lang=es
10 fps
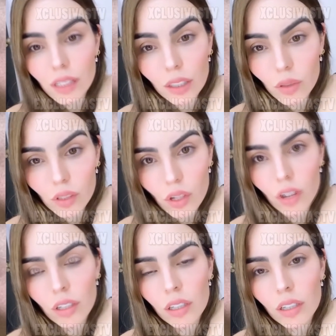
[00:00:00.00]

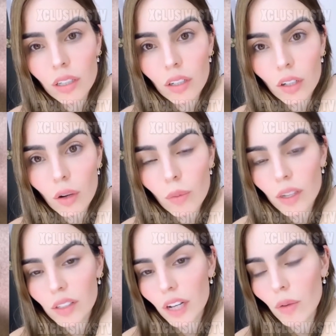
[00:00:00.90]
situación como
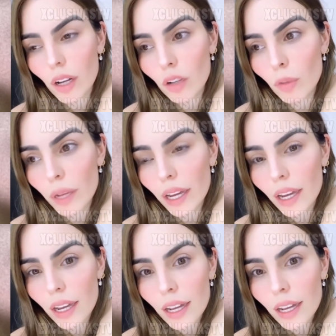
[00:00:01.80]
la señora Guadalupe,